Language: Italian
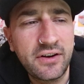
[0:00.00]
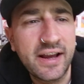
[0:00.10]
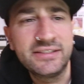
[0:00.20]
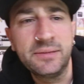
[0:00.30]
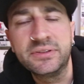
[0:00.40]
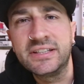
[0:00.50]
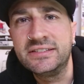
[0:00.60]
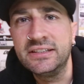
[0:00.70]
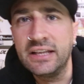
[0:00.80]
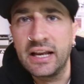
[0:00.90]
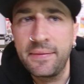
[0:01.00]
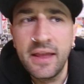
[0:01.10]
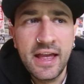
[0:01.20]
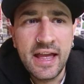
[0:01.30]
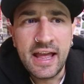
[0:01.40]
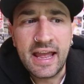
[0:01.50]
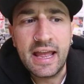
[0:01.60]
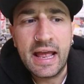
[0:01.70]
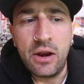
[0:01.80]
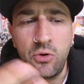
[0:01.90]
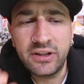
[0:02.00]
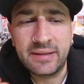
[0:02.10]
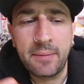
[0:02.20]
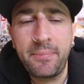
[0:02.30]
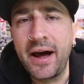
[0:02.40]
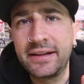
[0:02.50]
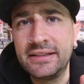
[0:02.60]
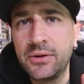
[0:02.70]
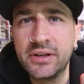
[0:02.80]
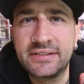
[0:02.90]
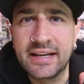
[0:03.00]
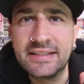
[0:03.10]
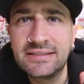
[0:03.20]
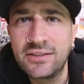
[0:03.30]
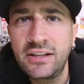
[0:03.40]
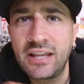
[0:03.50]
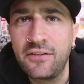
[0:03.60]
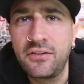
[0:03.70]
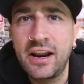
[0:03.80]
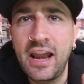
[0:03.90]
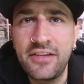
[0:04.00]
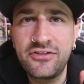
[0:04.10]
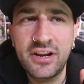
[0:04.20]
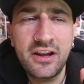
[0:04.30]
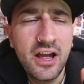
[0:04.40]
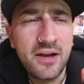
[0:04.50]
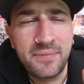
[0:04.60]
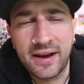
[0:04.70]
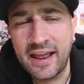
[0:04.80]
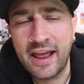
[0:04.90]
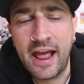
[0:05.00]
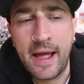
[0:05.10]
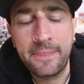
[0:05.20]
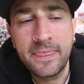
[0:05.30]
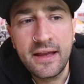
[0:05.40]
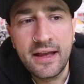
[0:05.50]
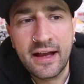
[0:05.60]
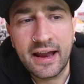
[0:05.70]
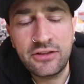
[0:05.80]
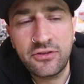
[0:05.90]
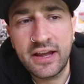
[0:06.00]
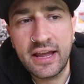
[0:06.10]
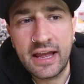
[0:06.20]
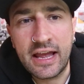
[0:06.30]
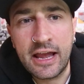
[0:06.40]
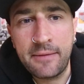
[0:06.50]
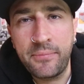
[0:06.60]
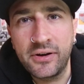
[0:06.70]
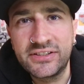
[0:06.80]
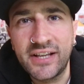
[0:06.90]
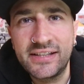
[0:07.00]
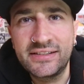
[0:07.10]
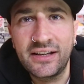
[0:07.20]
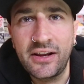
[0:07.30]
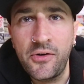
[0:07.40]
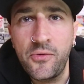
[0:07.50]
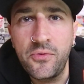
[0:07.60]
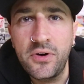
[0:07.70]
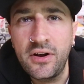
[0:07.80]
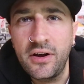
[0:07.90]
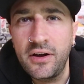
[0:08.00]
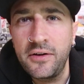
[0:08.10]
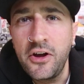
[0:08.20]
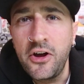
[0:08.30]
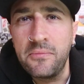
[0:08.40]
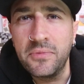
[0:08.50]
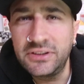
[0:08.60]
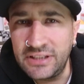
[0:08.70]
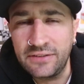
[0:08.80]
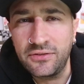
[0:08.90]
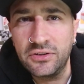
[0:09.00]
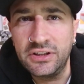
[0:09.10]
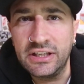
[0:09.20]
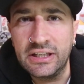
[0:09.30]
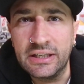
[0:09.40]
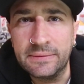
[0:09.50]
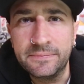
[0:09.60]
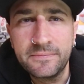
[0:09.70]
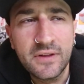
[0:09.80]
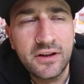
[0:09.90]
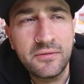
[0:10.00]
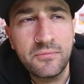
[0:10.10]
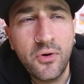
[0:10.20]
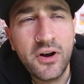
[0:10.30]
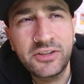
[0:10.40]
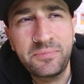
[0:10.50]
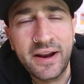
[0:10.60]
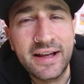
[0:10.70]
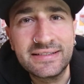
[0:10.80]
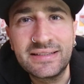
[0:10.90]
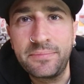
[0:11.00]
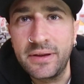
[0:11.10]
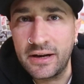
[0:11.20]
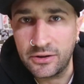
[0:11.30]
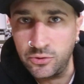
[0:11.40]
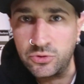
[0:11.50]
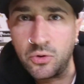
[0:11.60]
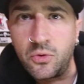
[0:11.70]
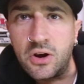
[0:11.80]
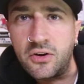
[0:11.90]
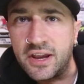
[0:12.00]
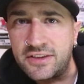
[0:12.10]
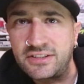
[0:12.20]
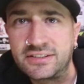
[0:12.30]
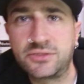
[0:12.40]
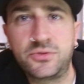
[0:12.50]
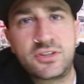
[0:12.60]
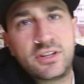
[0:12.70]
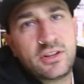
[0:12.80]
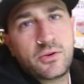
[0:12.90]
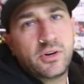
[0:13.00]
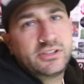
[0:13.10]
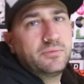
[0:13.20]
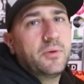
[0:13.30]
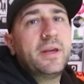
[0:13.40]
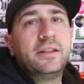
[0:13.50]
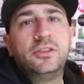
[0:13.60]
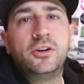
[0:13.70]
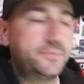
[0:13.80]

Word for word: neanche si potesse dire. E l'ultima parte di questa canzone te la vorrei leggere perché credo che possa essere un motivo di buona speranza per tutto quello che ci sta succedendo in questo momento.